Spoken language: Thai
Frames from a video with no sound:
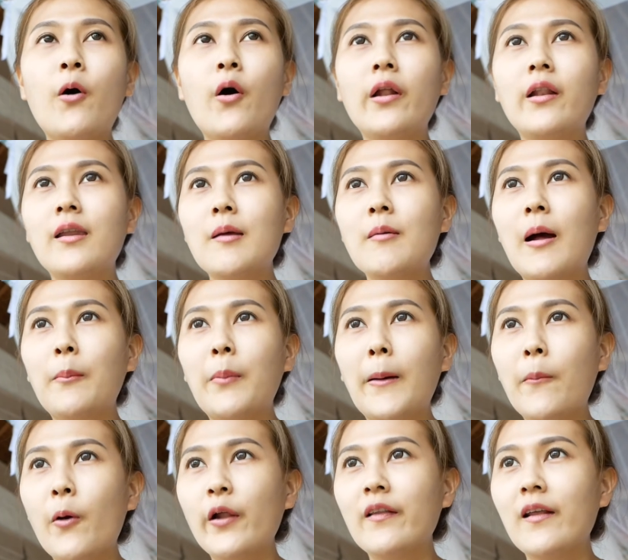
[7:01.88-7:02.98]
ผ่อนที่แบบพัก
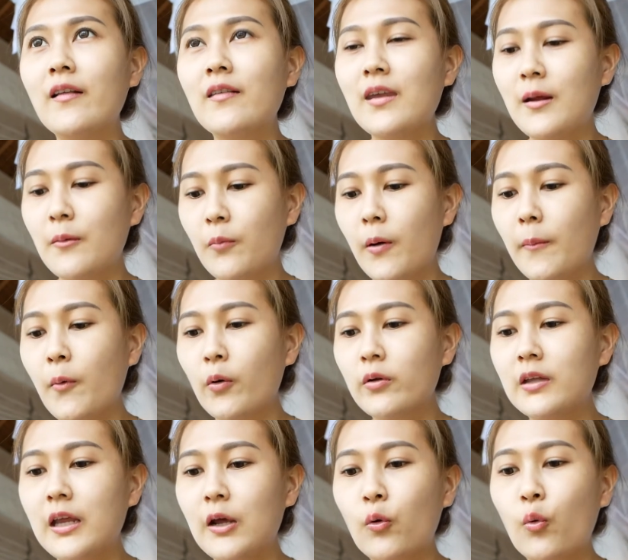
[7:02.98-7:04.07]
ผ่อนจริงๆเพราะปก
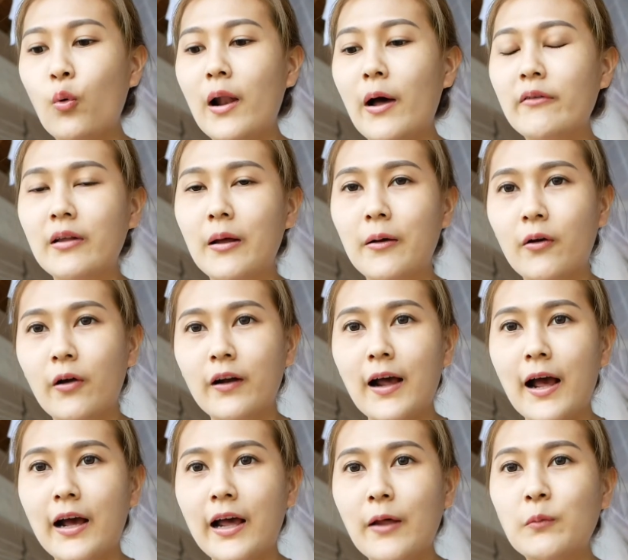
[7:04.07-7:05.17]
ติคู่เราจะค่อน
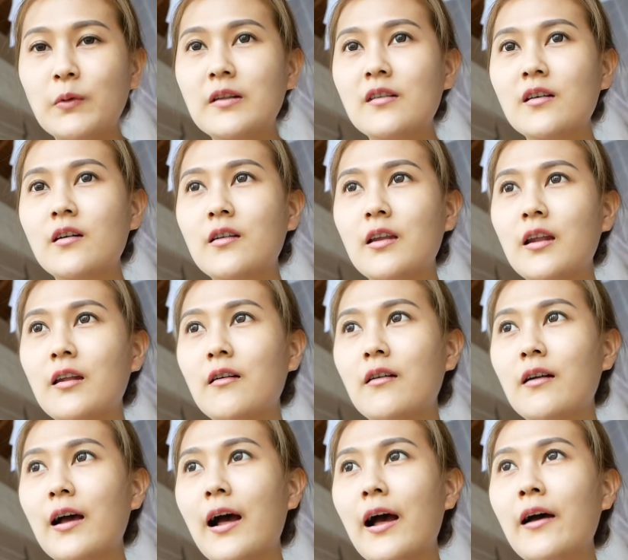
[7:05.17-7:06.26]
ข้างแอดเวนเจอร์นิดนึง
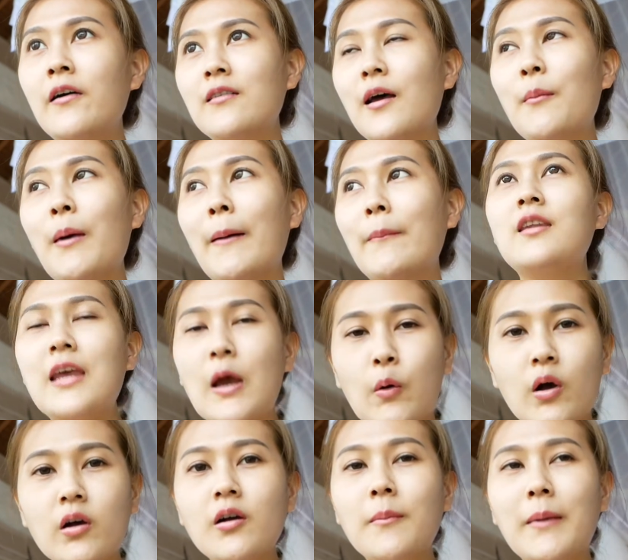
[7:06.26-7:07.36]
นะคะจะแบบเที่ยว
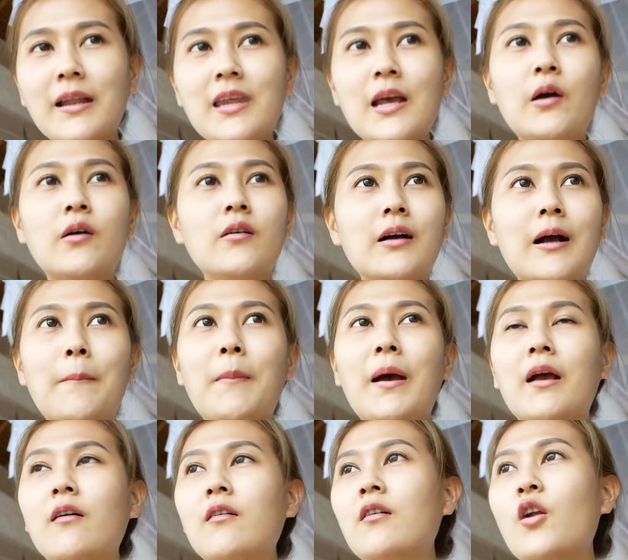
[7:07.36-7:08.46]
ก็คือมาเที่ยวคือกลับไป
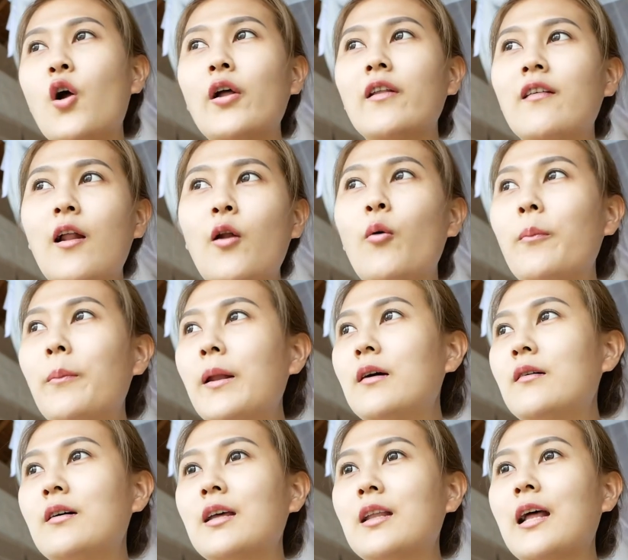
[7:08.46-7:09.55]
ก็คือนอนสลบไป
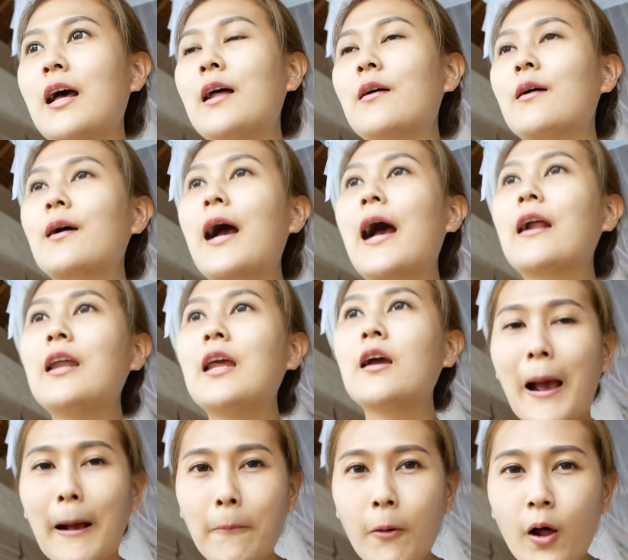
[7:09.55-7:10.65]
เลยแต่ครั้งนี้
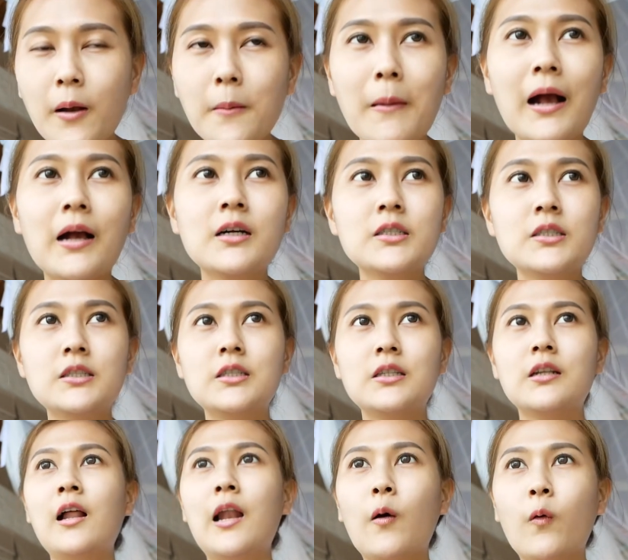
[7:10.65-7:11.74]
พักผ่อนมากขึ้น
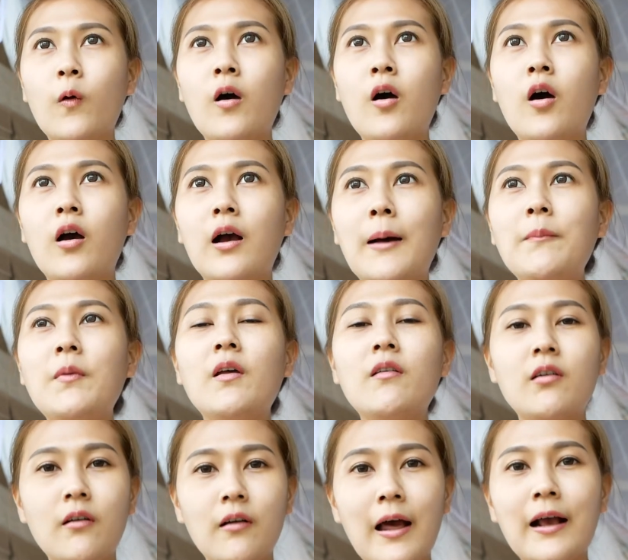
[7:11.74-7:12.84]
แล้วก็คำนึง
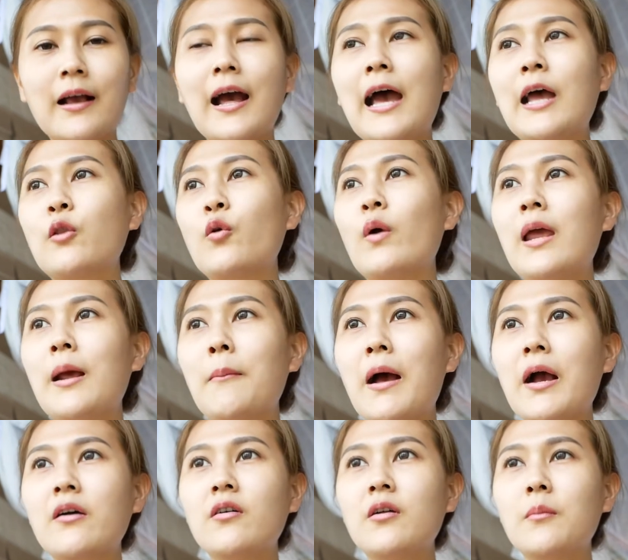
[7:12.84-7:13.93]
ถึงร่างกายตัวเองมา
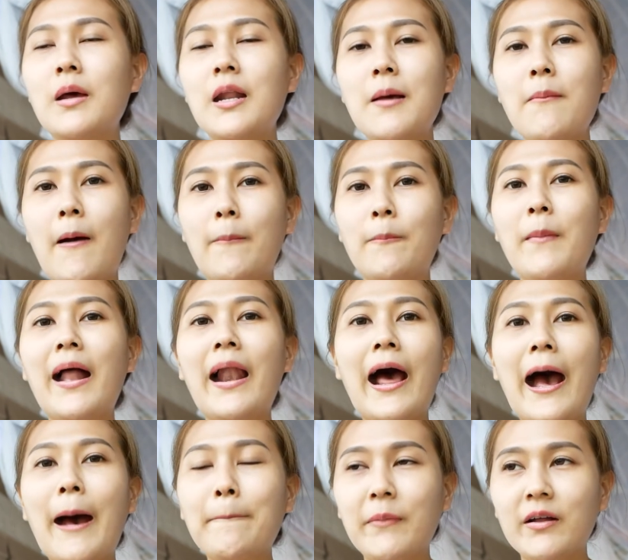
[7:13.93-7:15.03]
กขึ้นไม่ได้แบบบ้าระ
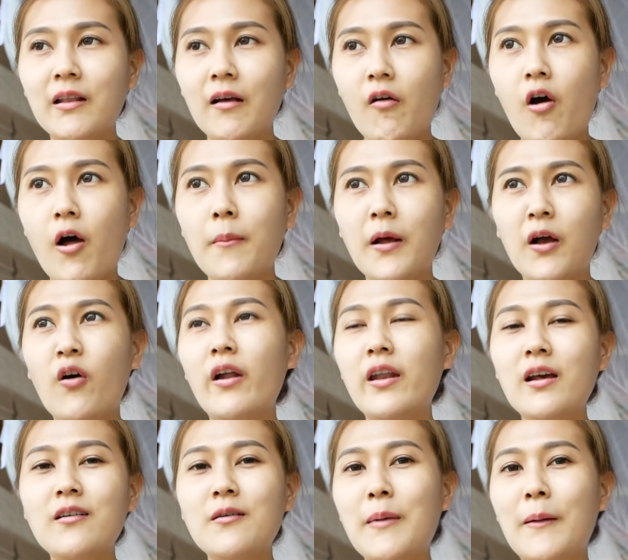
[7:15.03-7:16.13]
ห่ำเหมือนแต่ก่อนแต่ก่อน
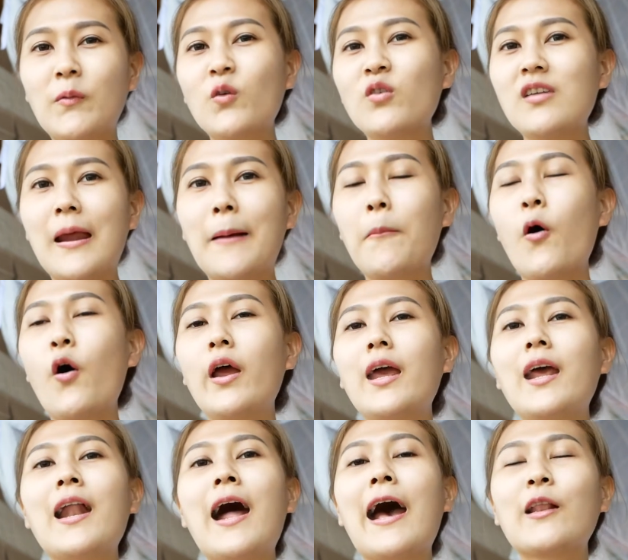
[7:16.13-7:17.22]
นี่คือแบบต้องเช็คพอยต์
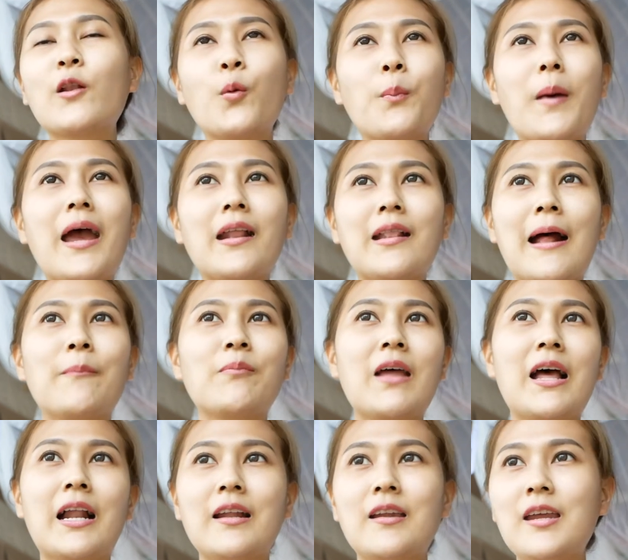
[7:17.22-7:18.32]
ให้ได้ต้องไปตามแต่
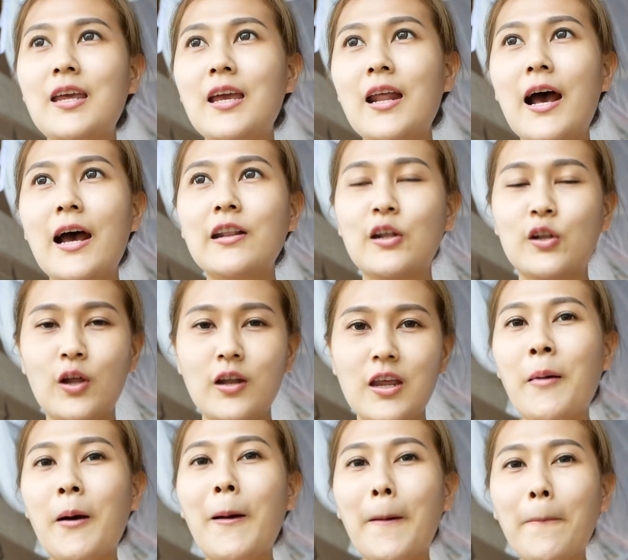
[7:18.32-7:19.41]
ละที่ให้ได้แต่ตอนนี้
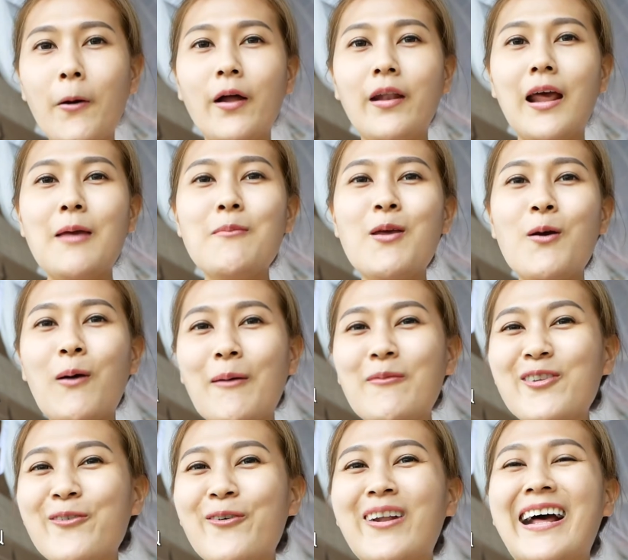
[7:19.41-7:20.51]
มาพักผ่อนให้มีความ
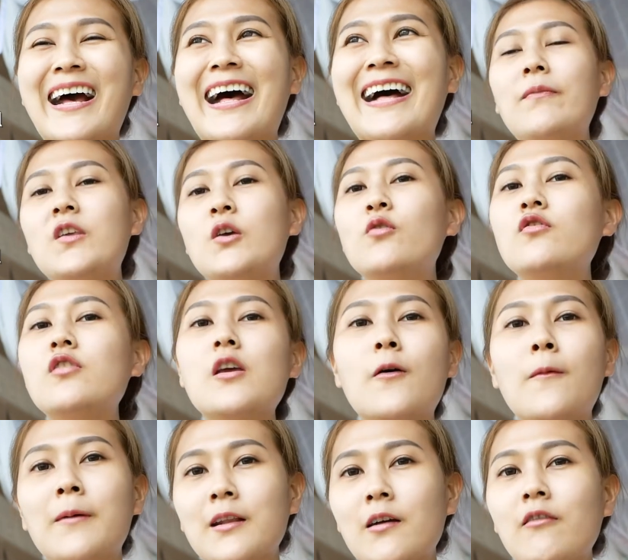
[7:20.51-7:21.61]
สุขนะคะชิ
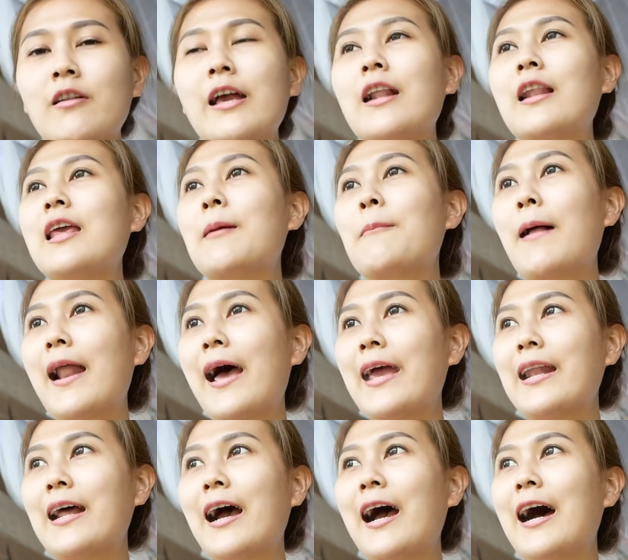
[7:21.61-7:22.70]
ลๆไม่ต้องเร่งรีบอะไร
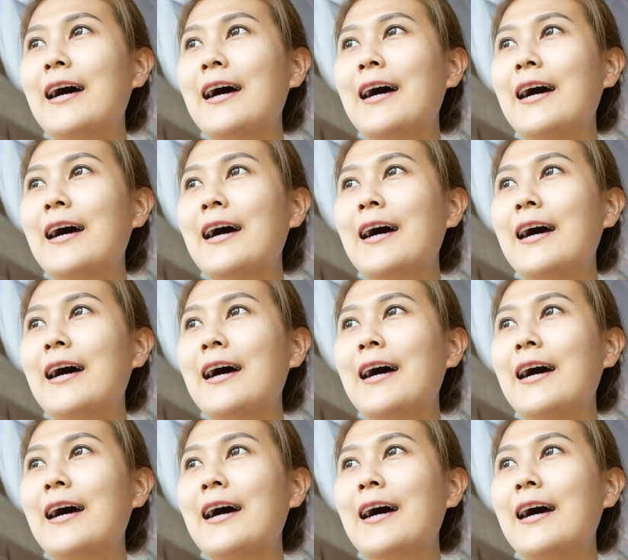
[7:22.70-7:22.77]
นะคะ